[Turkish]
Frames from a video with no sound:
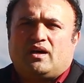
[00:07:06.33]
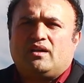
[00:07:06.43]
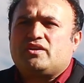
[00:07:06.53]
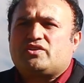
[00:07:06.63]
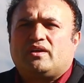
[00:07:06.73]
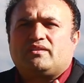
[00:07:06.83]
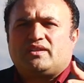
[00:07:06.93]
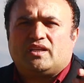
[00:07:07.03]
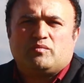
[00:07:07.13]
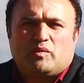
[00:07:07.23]
Ali Şan
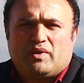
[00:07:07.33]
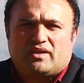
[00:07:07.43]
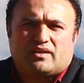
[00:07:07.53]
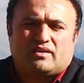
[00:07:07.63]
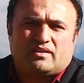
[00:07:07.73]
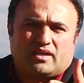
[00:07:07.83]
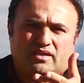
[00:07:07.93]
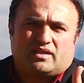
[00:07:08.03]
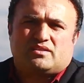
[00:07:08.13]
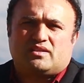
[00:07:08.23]
kendi
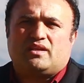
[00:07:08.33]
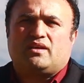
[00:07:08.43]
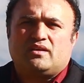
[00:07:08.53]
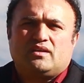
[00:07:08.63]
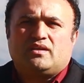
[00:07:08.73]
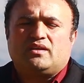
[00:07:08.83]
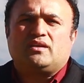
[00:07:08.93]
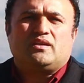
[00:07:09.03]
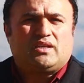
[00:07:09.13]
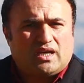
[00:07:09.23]
memleketinde kendisi de e,
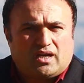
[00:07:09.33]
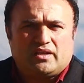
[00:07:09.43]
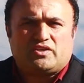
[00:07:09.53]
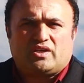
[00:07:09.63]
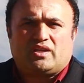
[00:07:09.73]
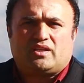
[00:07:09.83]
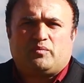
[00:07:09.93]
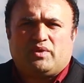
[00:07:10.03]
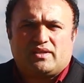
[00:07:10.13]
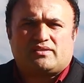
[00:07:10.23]
yine aynı
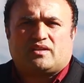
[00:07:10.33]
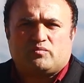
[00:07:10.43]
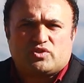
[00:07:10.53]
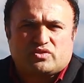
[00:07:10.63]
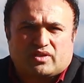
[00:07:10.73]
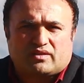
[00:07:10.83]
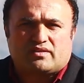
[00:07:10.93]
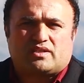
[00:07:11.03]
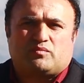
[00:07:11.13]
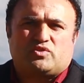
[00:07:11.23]
şekilde bilet satmış,
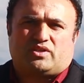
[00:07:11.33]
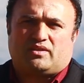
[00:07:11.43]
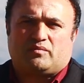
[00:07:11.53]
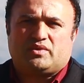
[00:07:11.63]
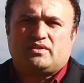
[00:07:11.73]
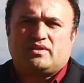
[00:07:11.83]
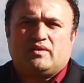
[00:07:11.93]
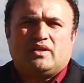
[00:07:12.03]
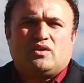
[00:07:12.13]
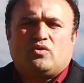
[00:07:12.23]
tatlı satmış adamdır.
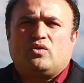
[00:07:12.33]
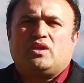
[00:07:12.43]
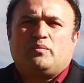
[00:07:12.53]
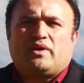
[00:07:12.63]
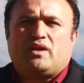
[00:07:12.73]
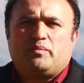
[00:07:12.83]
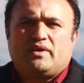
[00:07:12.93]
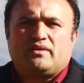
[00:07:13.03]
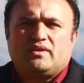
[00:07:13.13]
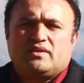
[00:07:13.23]
Onunla
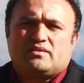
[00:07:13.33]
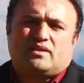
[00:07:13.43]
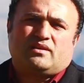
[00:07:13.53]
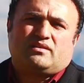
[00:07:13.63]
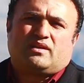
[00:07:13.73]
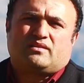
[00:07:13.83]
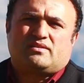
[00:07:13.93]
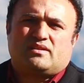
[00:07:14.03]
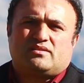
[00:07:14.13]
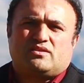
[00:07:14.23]
beraber zaten
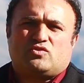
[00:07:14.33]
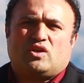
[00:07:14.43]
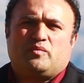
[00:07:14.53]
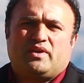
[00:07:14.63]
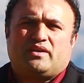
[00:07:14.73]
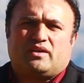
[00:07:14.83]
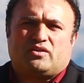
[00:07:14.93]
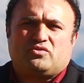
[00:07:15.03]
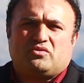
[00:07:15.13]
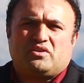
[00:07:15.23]
tatlı sesi söylemeye
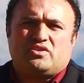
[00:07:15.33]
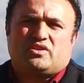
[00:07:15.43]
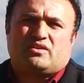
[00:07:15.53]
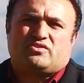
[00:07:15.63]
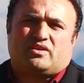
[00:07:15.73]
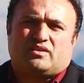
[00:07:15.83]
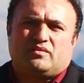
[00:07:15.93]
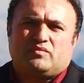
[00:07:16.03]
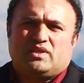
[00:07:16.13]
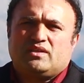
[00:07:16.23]
gerek yok. İnşaatçı
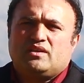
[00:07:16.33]
adam.